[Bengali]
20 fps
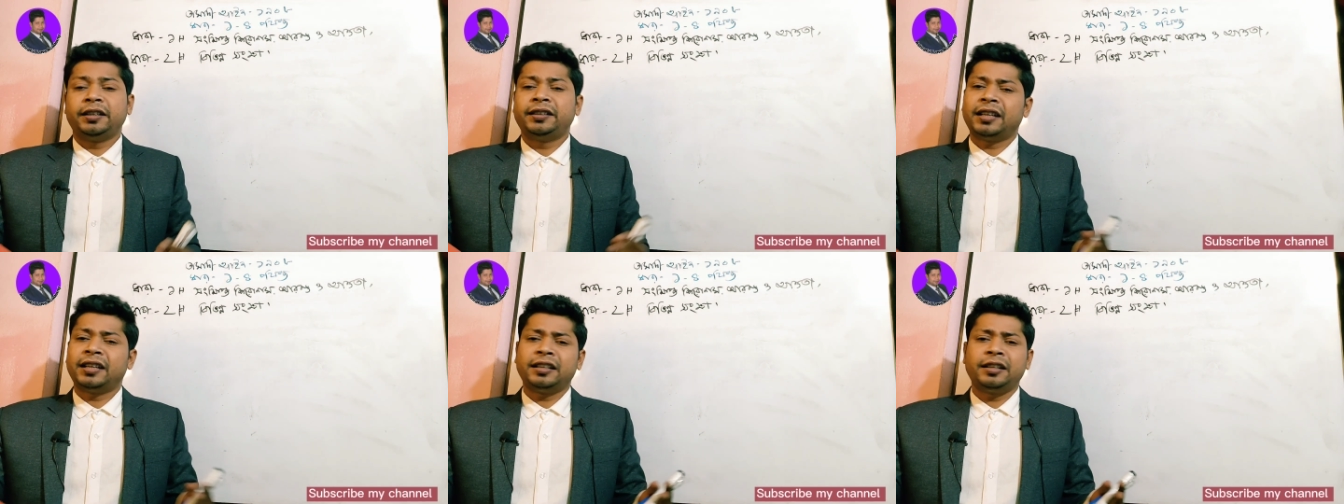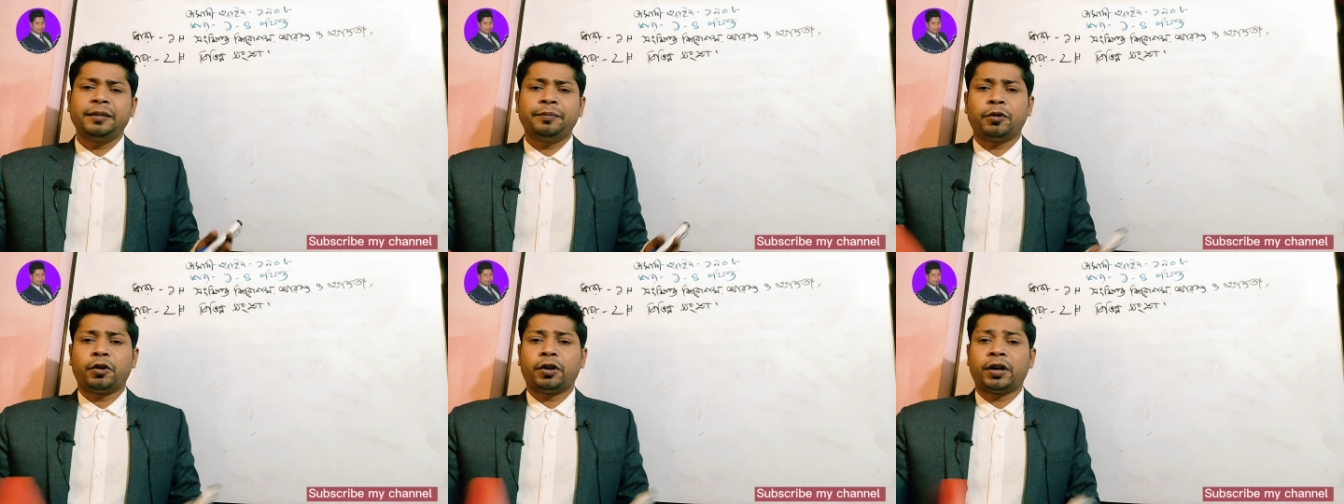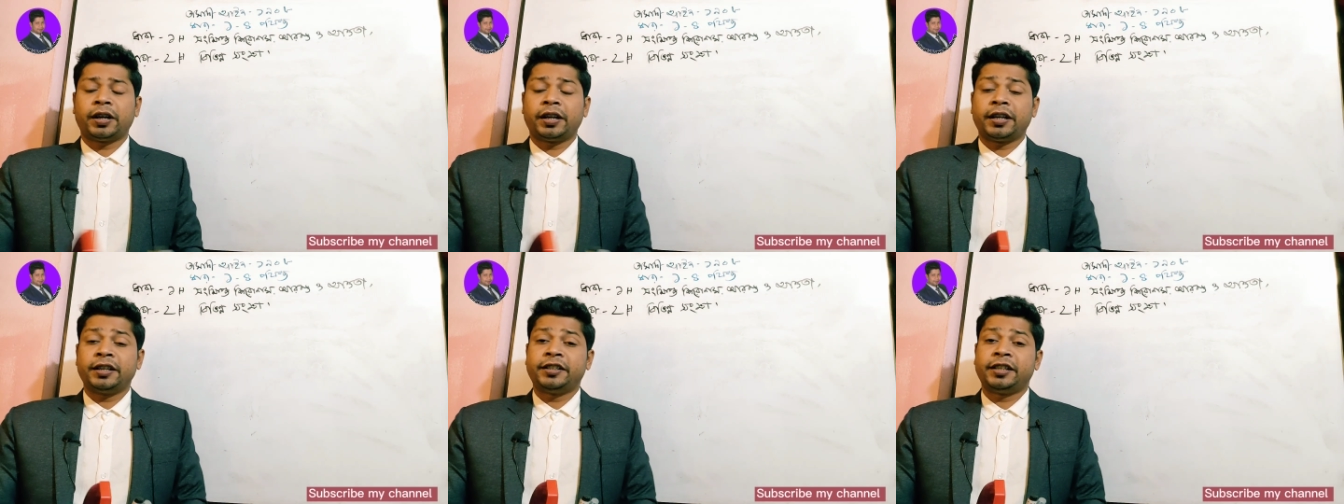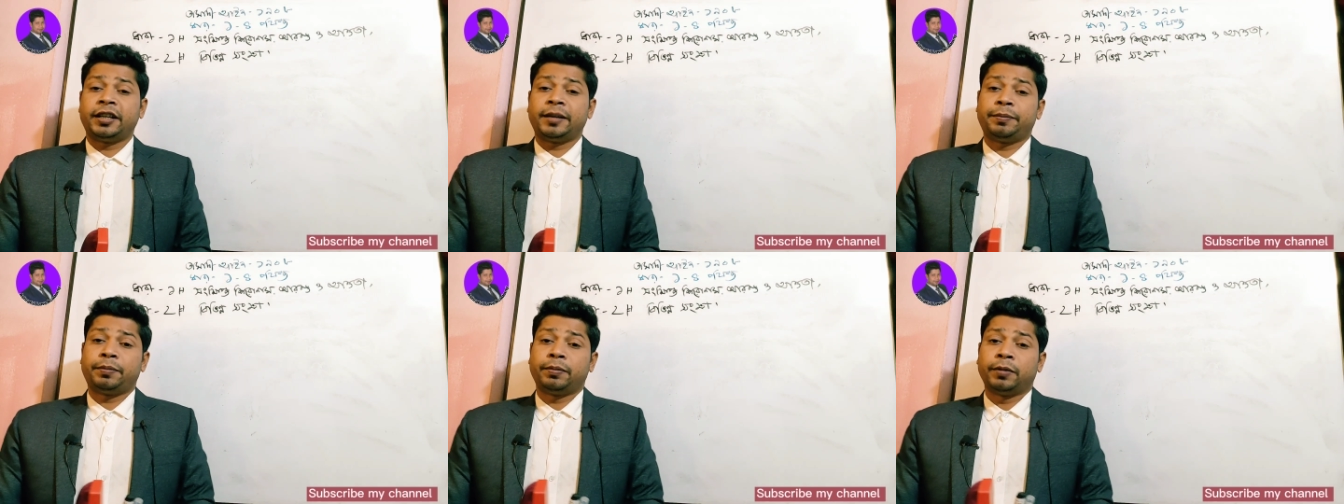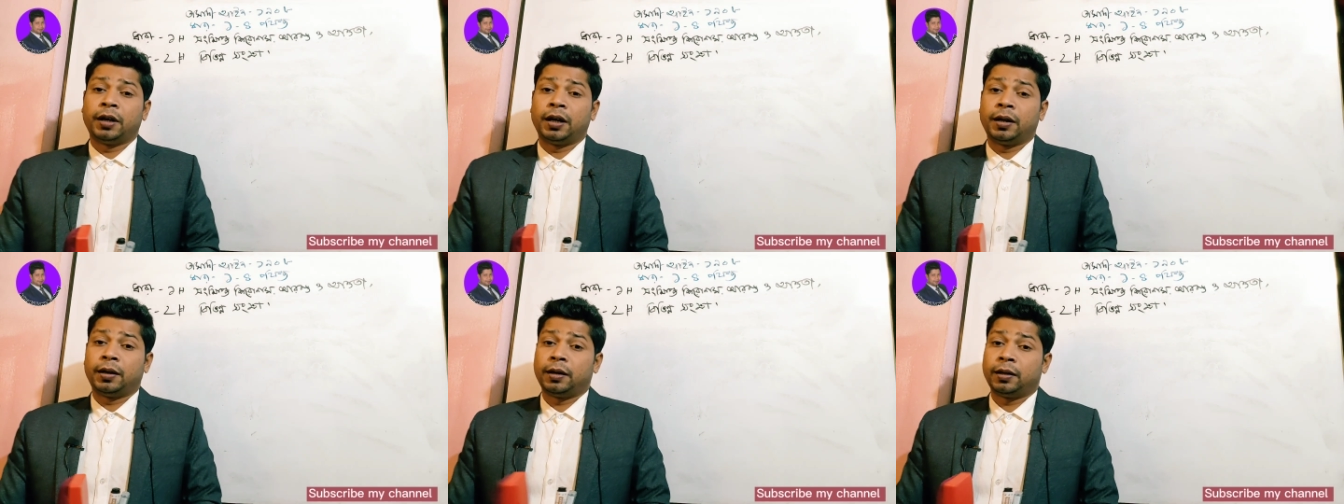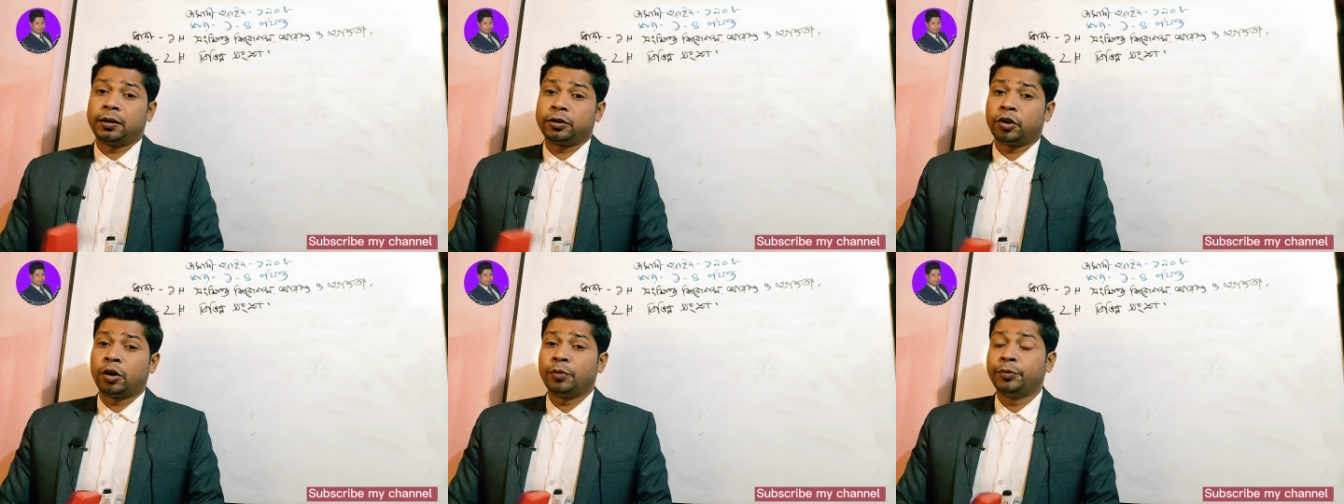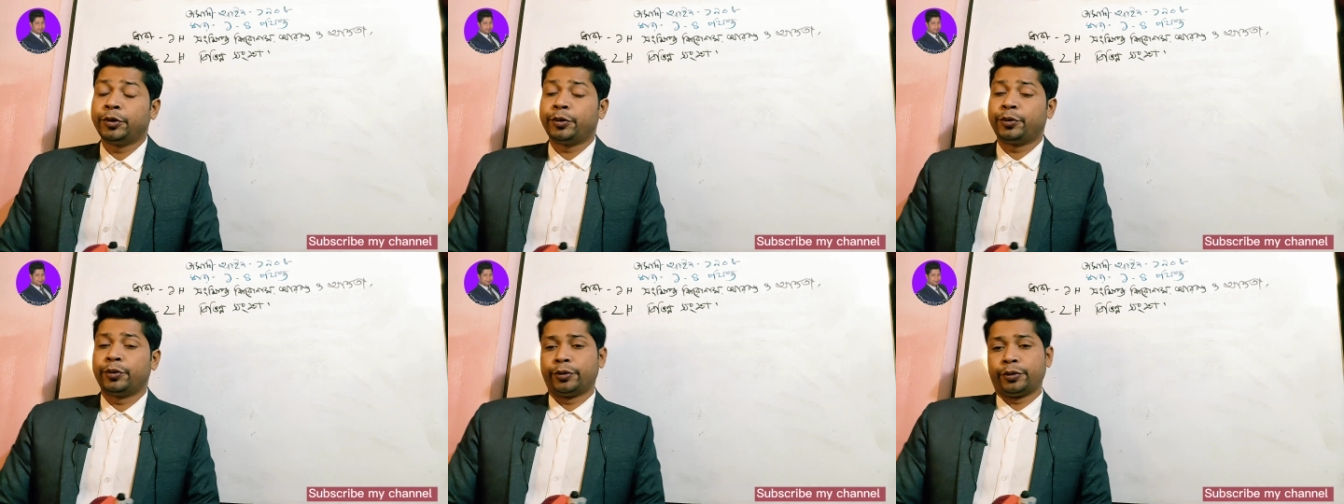ইত্যাদি প্রকারের যে
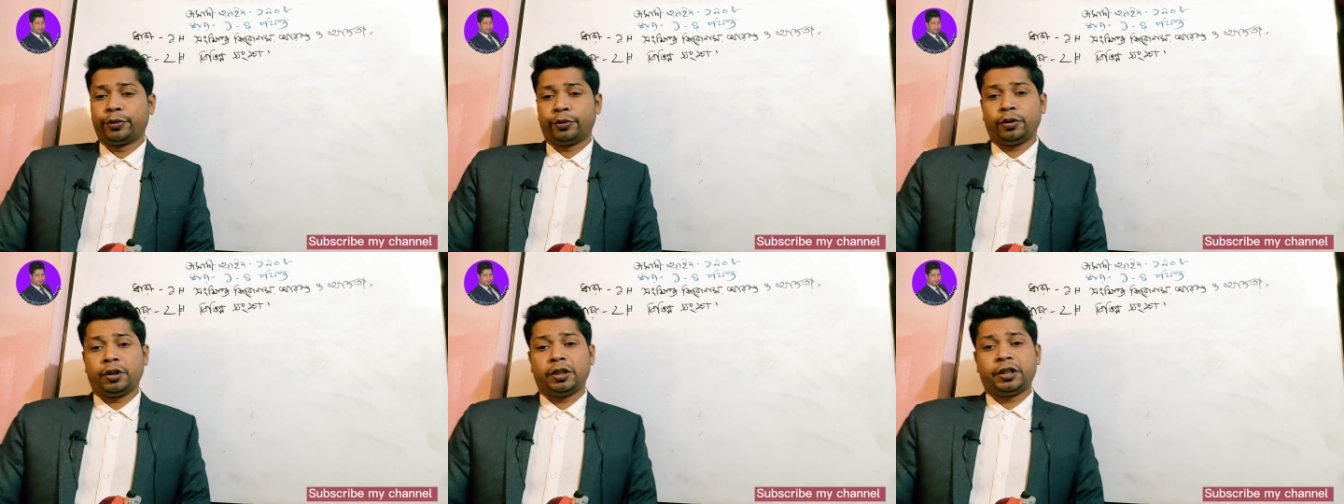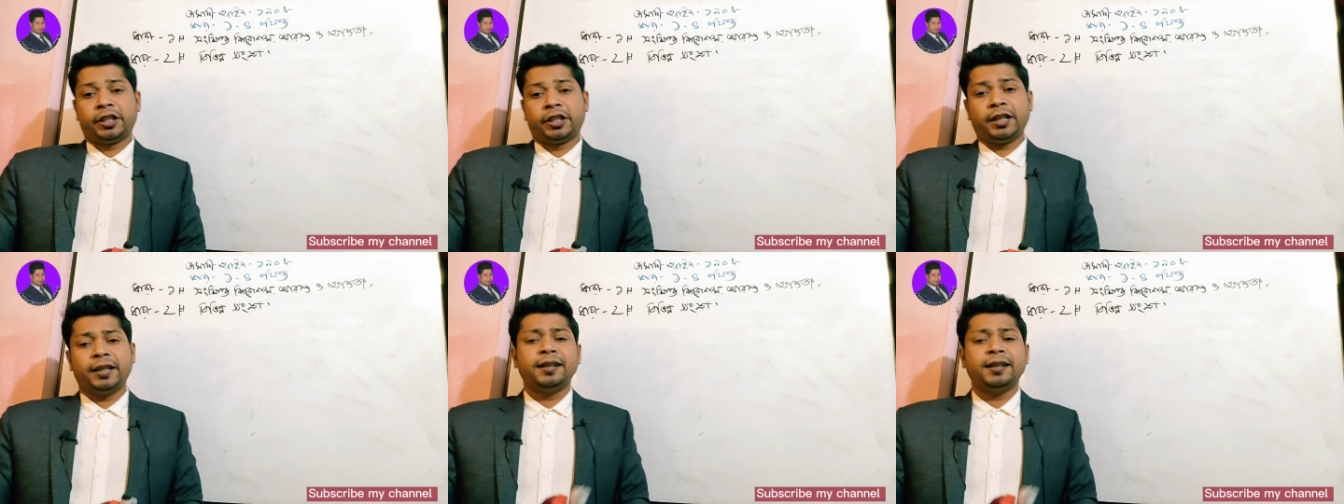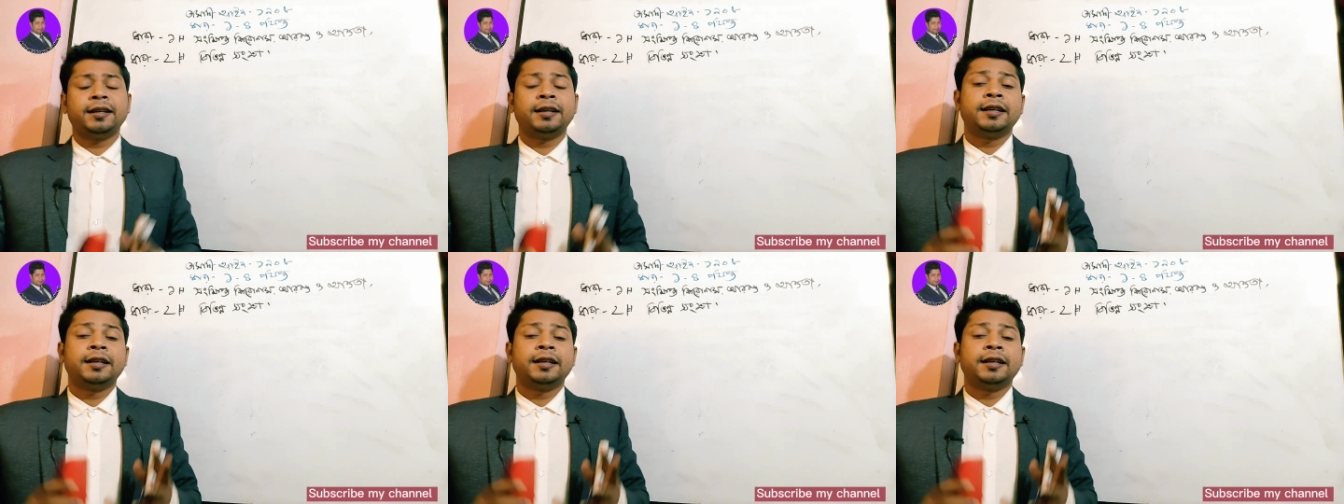শব্দগুলো রয়েছে